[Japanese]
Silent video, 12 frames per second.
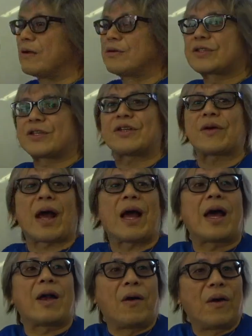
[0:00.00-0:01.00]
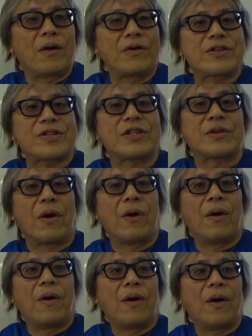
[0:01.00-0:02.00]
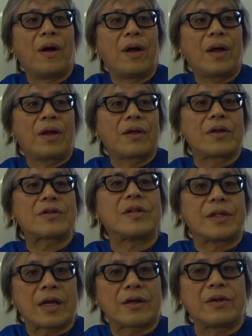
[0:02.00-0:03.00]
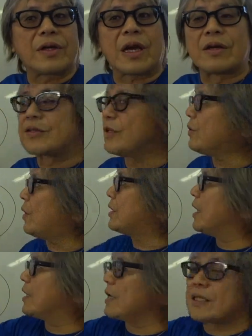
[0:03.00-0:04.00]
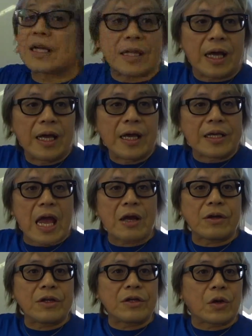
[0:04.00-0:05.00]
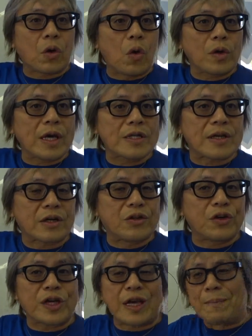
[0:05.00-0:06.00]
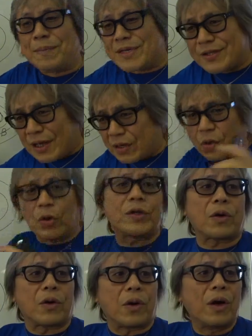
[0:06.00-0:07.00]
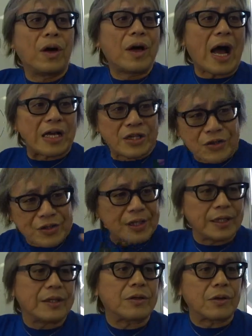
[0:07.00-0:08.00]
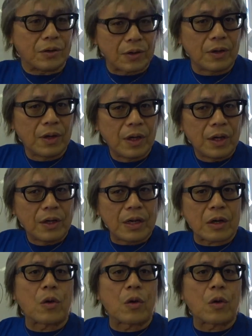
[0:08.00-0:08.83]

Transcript: あ薄いと考えろ薄いと要するにね空気が薄いとこが低気圧なんだ逆に言うと高気圧は空気が密度が濃いところ圧縮されてるところが